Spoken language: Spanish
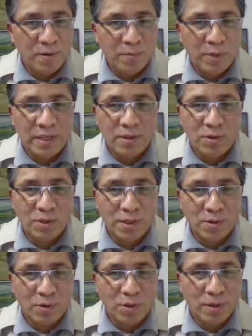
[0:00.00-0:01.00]
Buenas
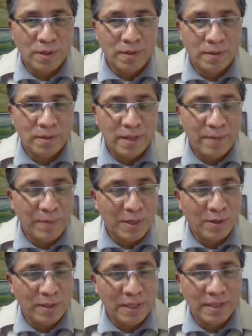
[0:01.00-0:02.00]
noches con todas las
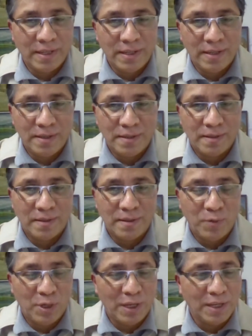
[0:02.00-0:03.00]
personas que,
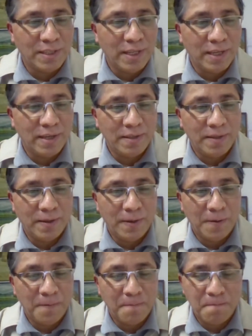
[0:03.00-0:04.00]
pueden estar
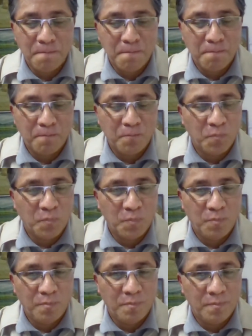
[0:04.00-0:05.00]
este,
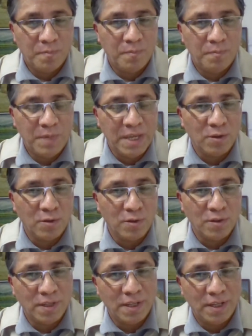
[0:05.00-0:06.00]

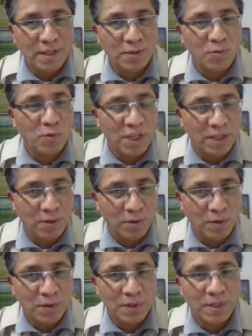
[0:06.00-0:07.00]
viéndonos y
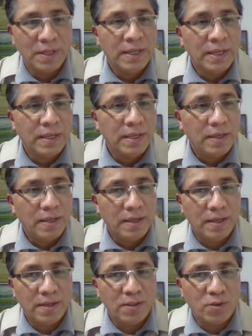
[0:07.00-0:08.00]
escuchándonos.
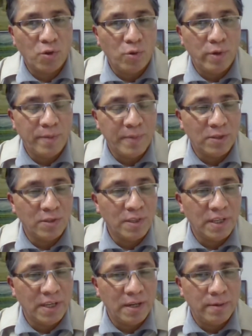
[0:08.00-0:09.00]
Eh, soy Luis
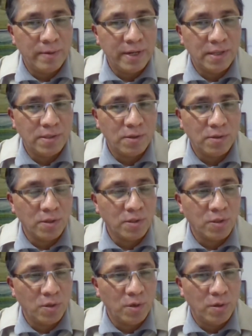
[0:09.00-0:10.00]
Mendoza Álvarez, soy
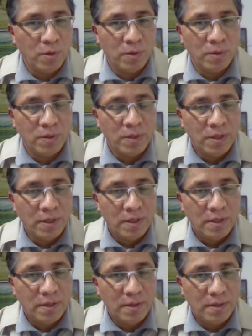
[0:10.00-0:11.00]
sociólogo
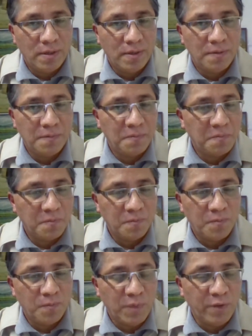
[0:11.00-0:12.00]
eh,
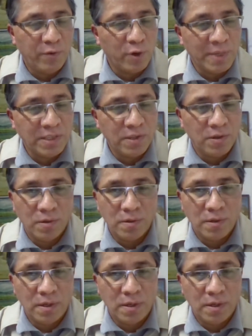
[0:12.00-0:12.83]
de formación,